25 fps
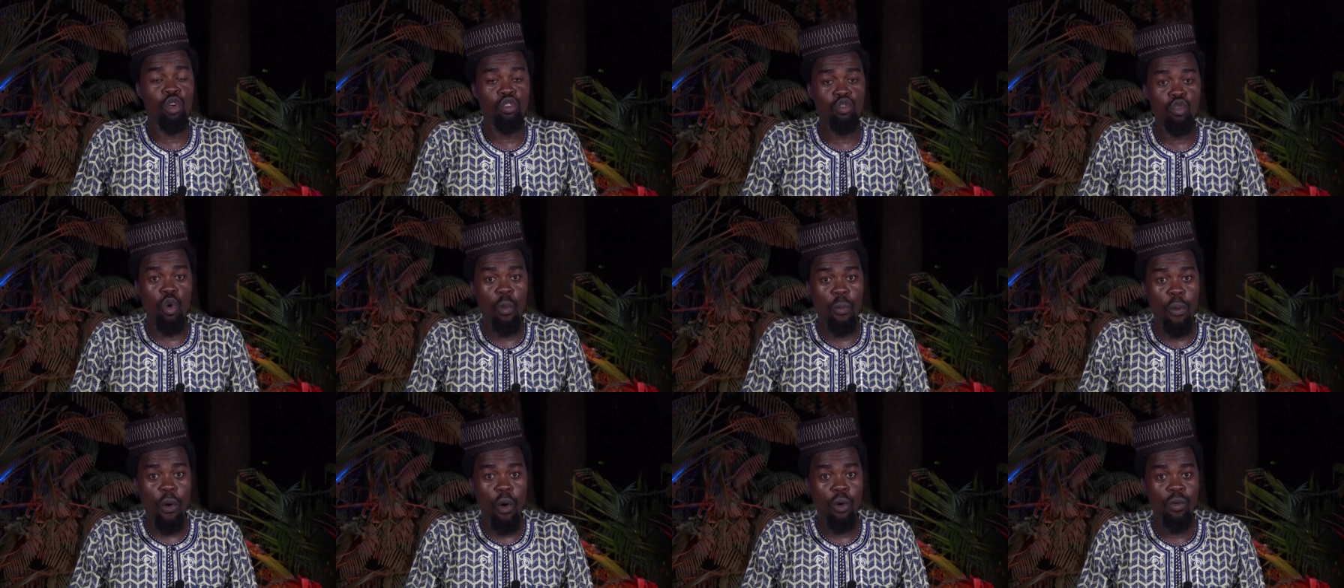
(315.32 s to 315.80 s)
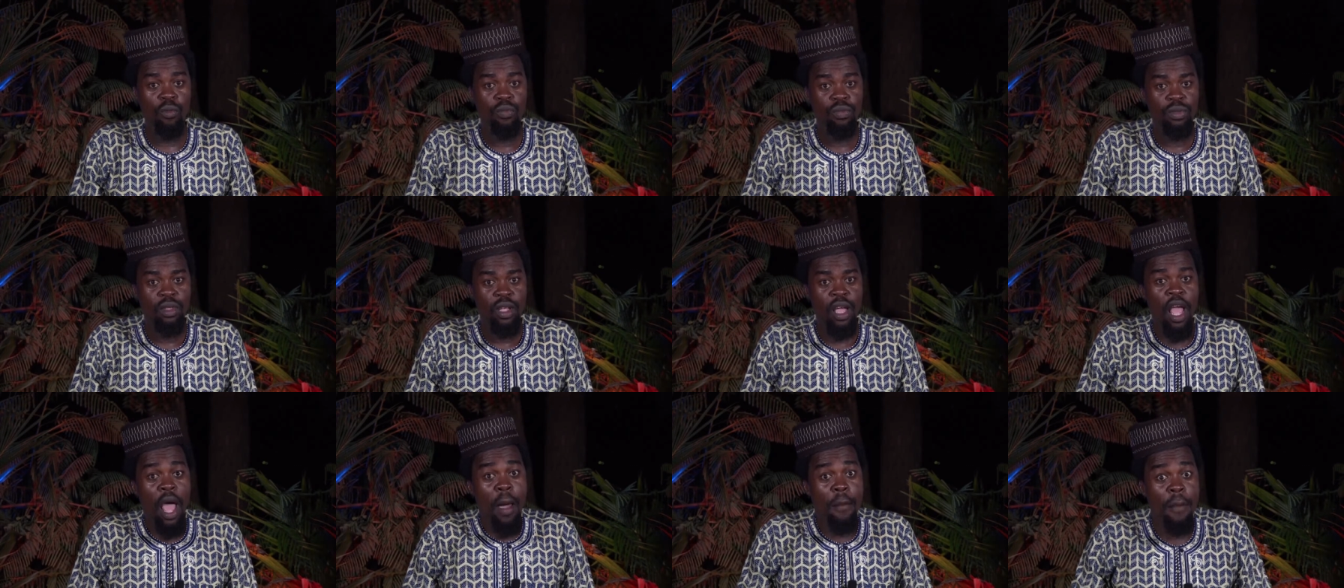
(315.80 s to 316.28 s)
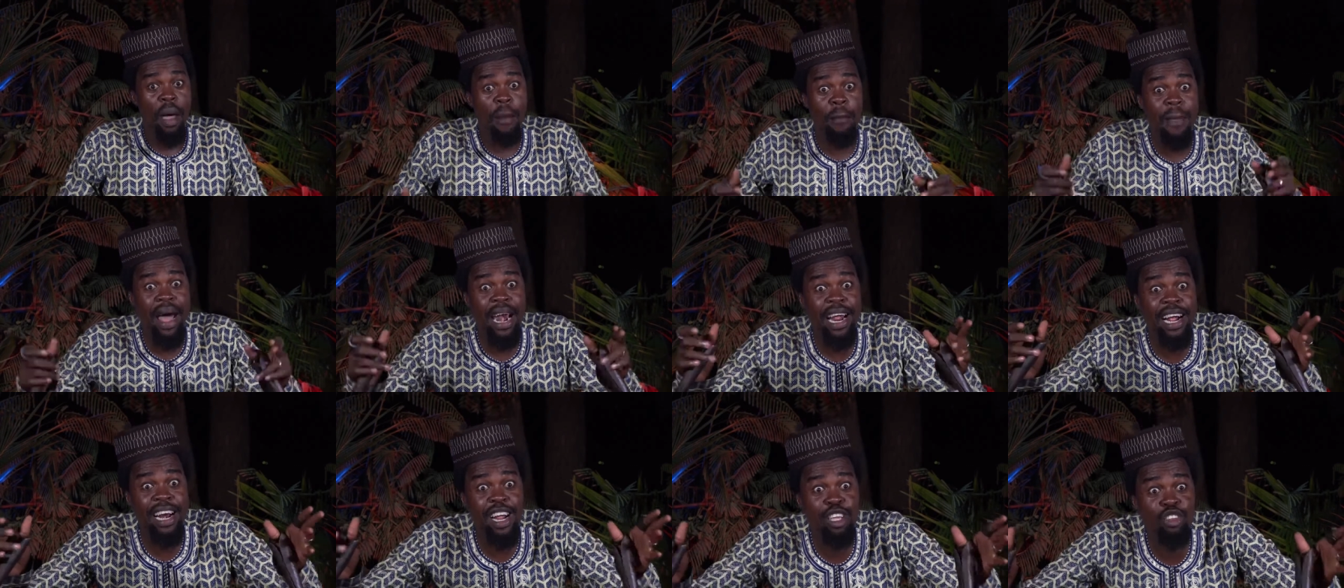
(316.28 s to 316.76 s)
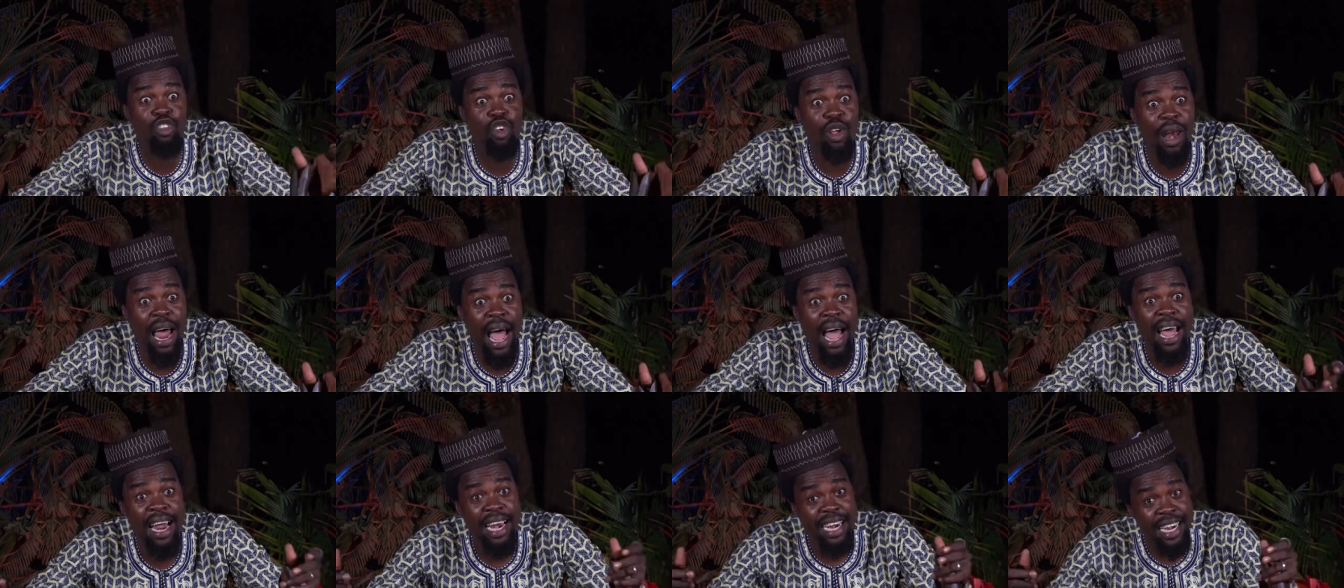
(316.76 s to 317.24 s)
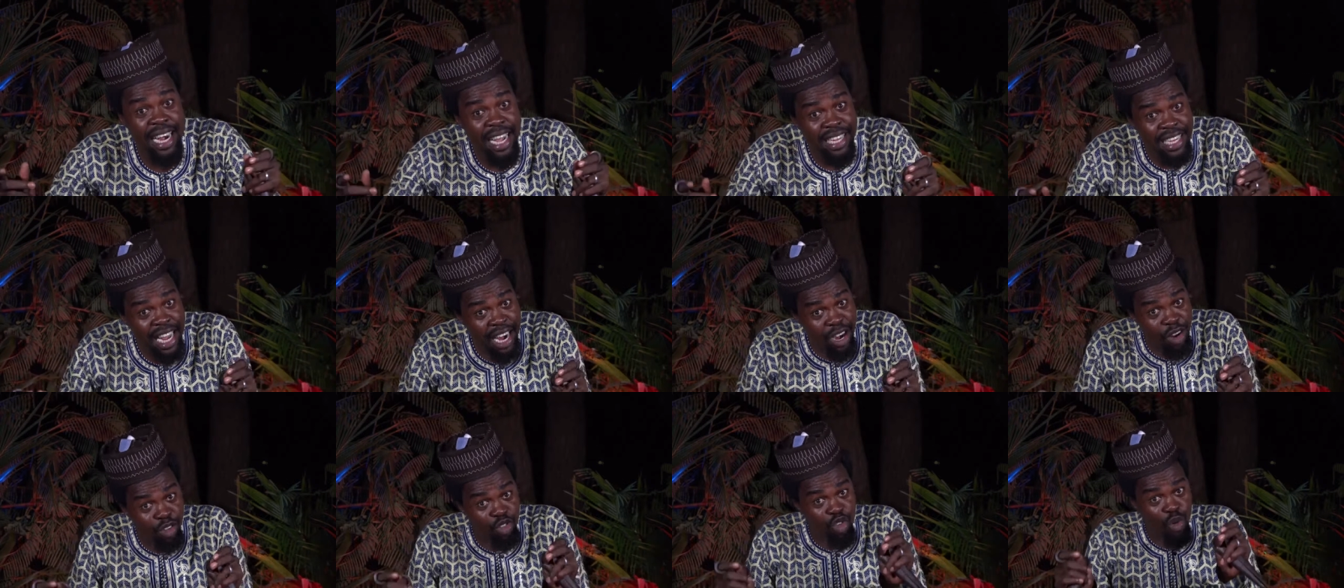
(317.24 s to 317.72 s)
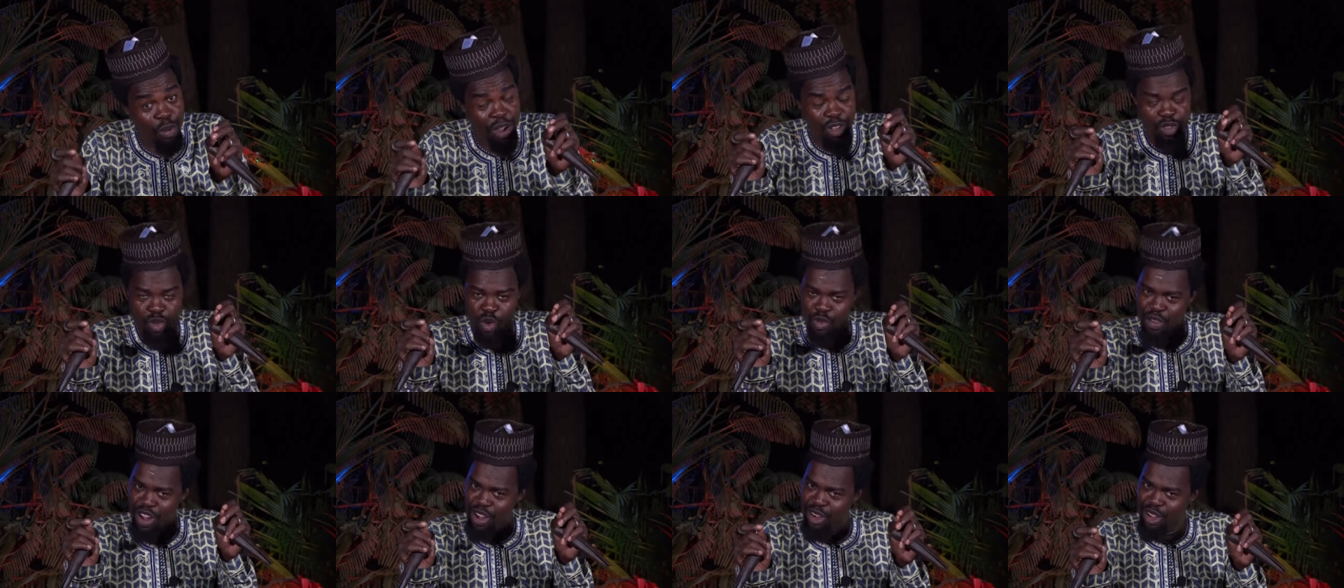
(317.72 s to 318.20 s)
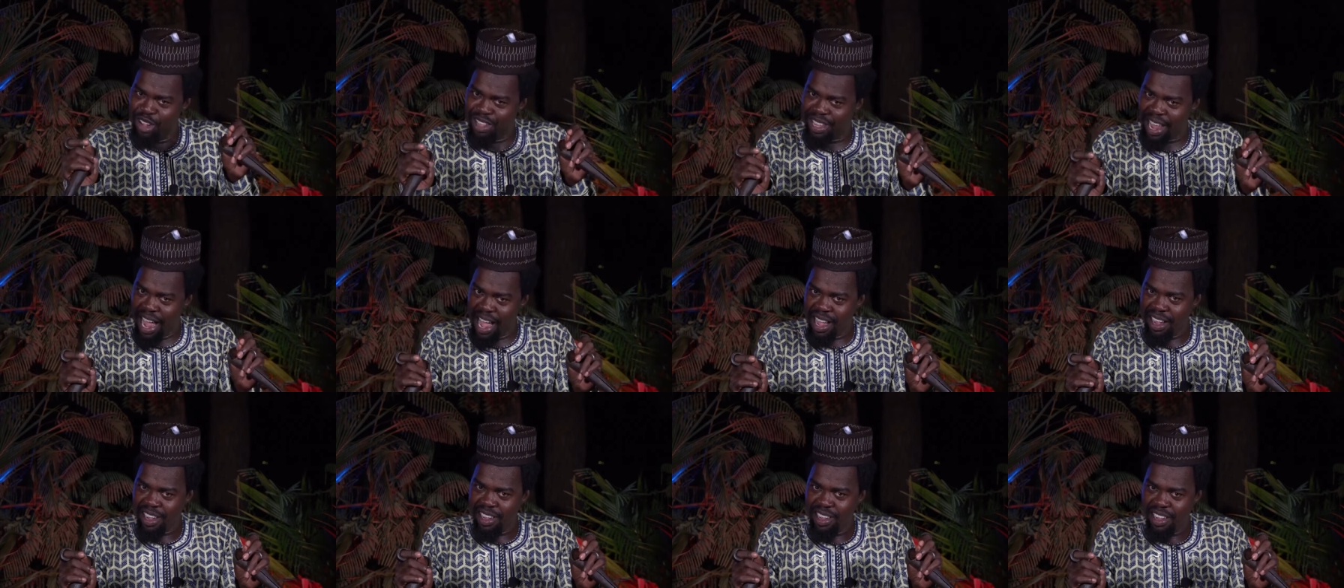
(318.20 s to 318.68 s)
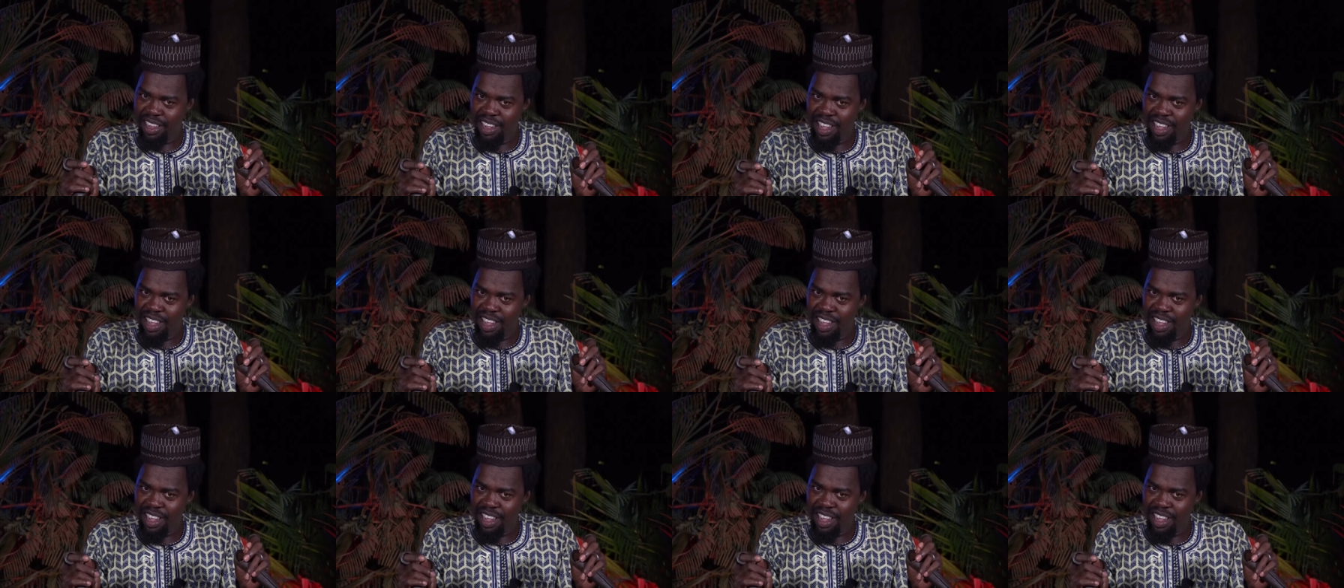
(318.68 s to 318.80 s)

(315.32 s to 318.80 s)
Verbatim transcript: troupeau. Mais malgré cela, Nathalie Ntouba trouvait le temps,